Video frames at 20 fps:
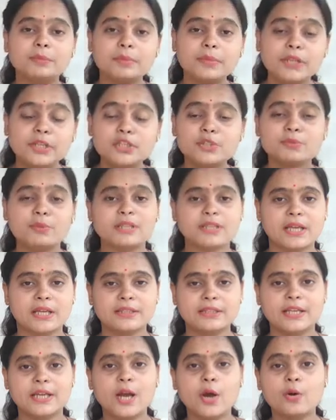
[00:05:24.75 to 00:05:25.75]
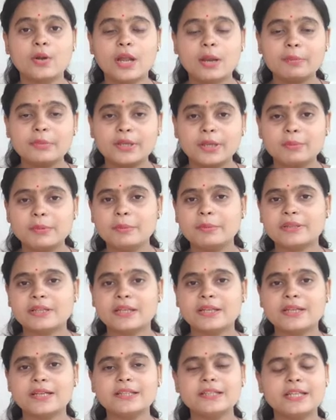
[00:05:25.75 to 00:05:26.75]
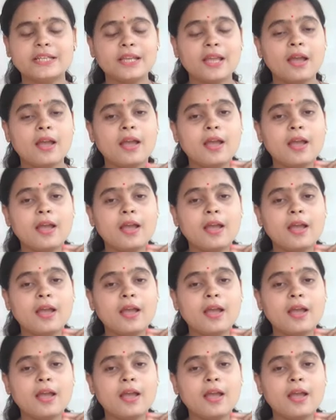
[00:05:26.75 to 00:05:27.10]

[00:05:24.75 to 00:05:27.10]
प्लीज़ बताइएगा और आप ये भी बताइएगा कि